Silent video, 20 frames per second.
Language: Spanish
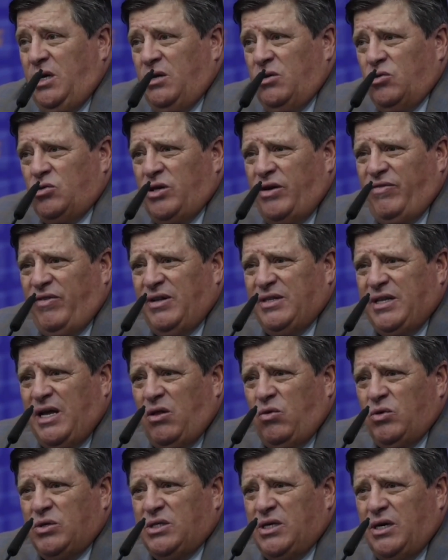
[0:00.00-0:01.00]
nos ha
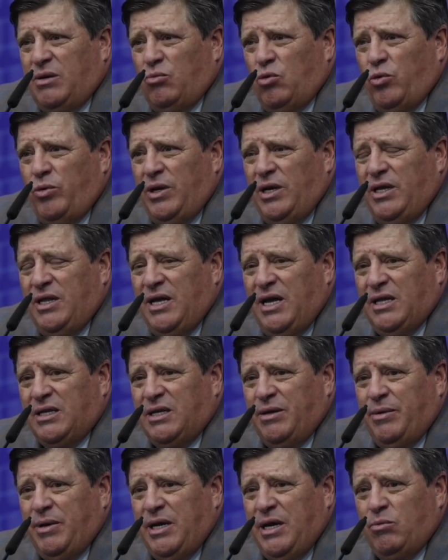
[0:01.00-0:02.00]
faltado esa movilidad
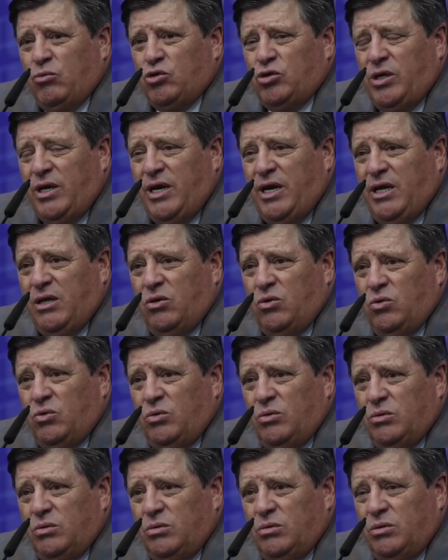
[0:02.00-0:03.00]
que veníamos
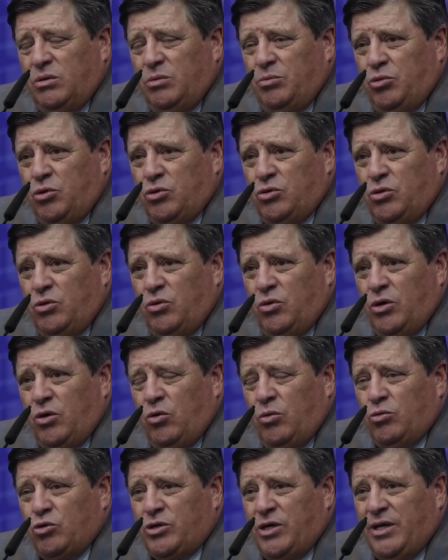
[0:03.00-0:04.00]
teniendo, eh, por eso digo que
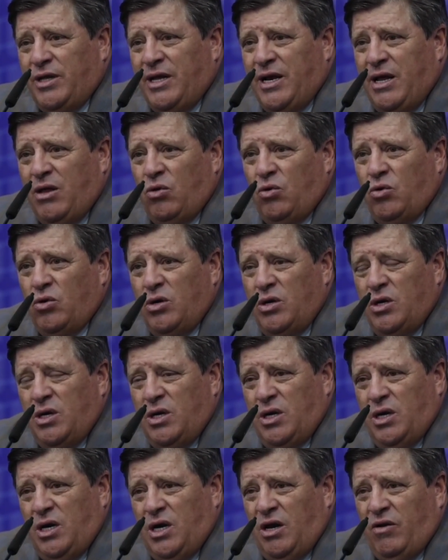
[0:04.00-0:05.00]
no hemos generado
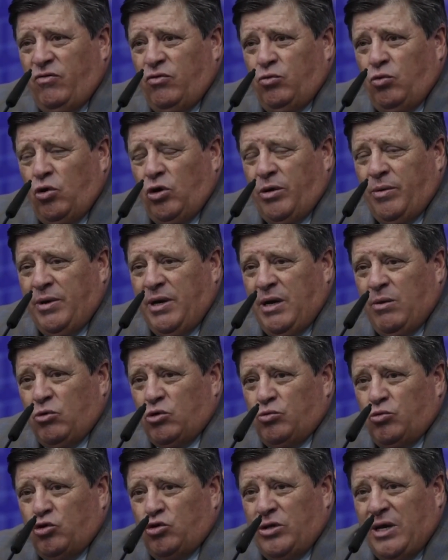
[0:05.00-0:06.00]
el fútbol que
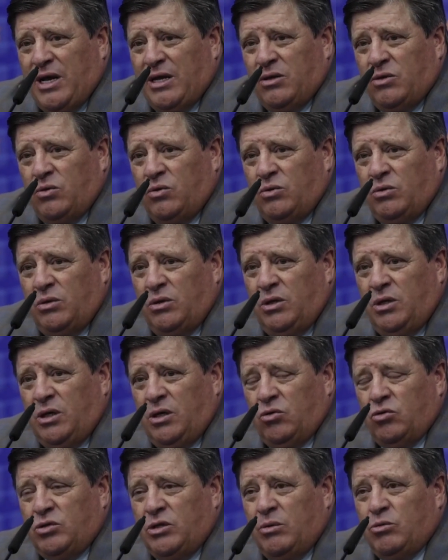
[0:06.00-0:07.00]
veníamos mostrando y
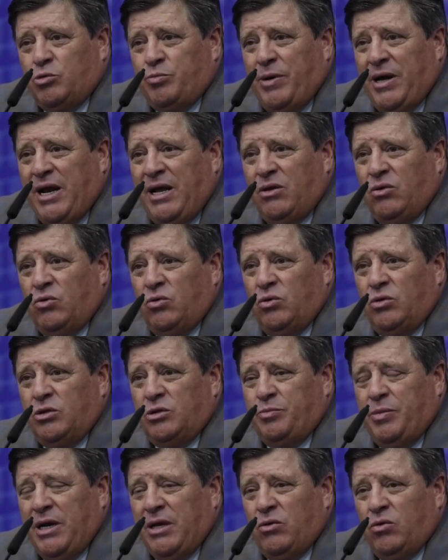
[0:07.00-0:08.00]
que nos estamos parando
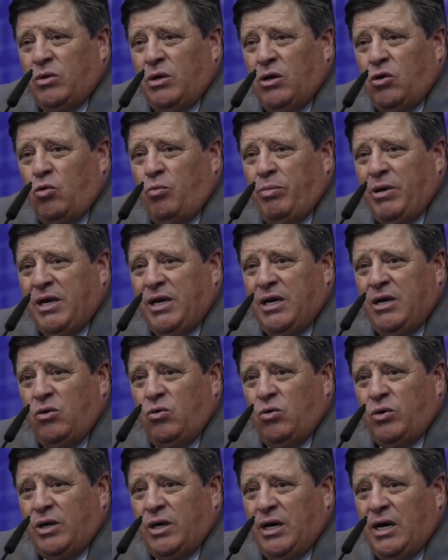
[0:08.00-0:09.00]
esperando que el
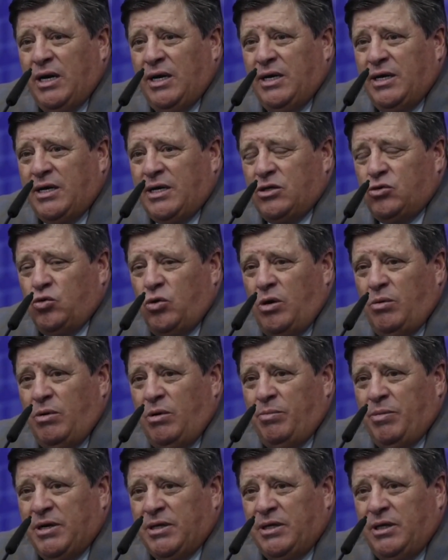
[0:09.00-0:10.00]
compañero, que alguien resuelva
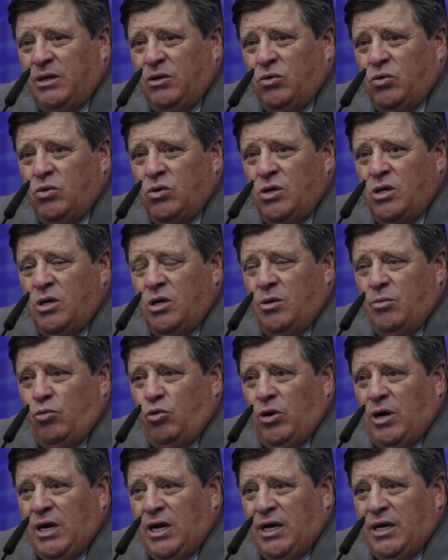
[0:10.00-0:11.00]
el partido
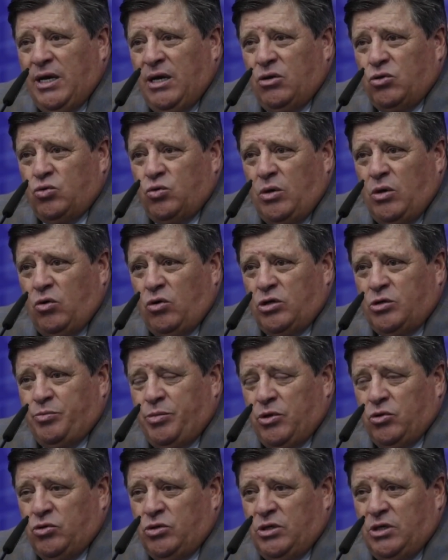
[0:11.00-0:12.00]
por la calidad de los jugadores,
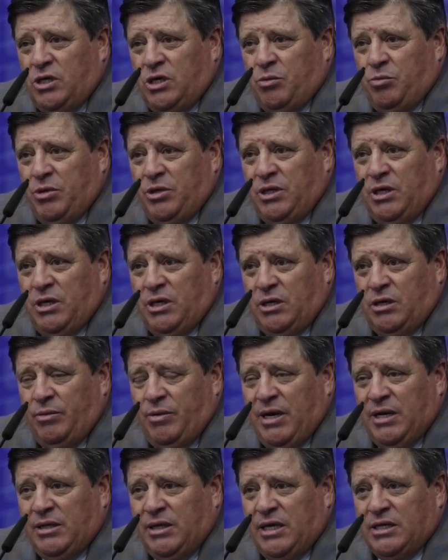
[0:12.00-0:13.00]
pero si de repente el
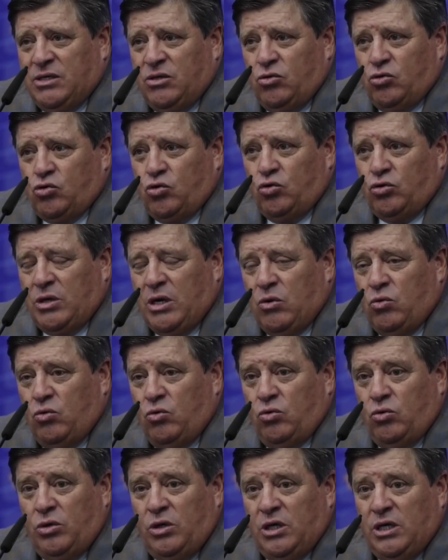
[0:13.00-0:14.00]
rival te hace dos contra
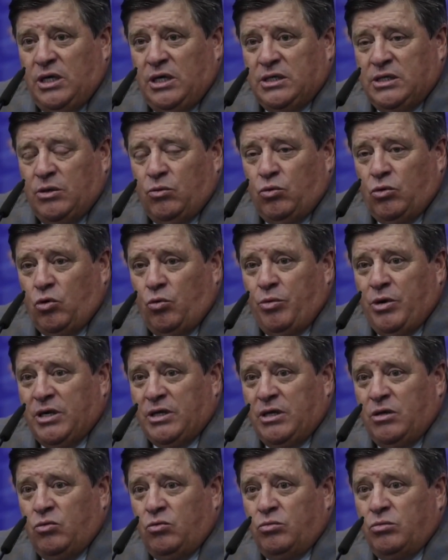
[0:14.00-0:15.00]
uno y, se
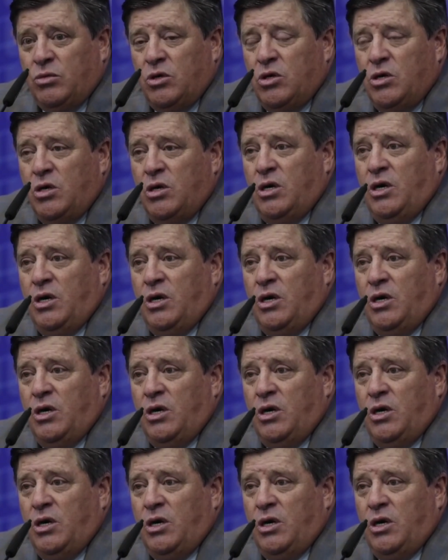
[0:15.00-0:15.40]
convierte en un,